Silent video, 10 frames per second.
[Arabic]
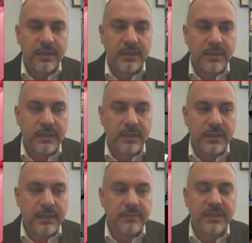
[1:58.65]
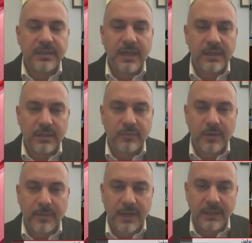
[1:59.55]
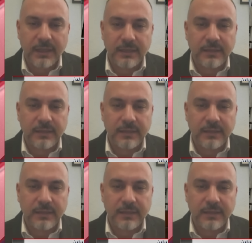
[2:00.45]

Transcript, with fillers: هي متاهه ابواب حقيقه